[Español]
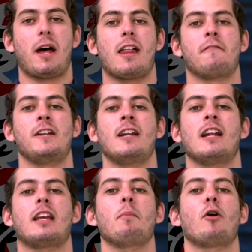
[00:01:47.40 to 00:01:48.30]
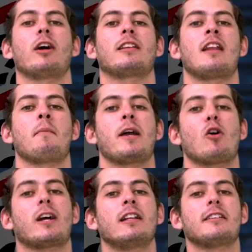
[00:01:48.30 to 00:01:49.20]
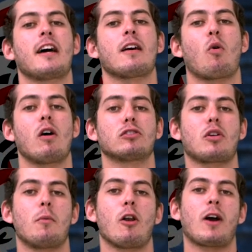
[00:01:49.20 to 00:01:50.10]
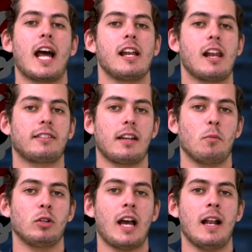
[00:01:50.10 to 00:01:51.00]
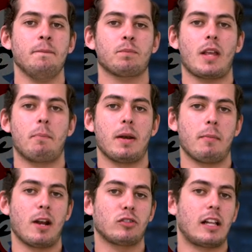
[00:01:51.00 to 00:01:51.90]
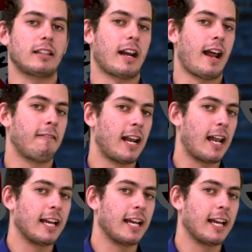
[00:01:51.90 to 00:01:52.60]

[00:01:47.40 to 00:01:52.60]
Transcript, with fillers: Para definir el equipo que tiene mayor cantidad de juegos como local en la Serie Mundial, primero se alternaba la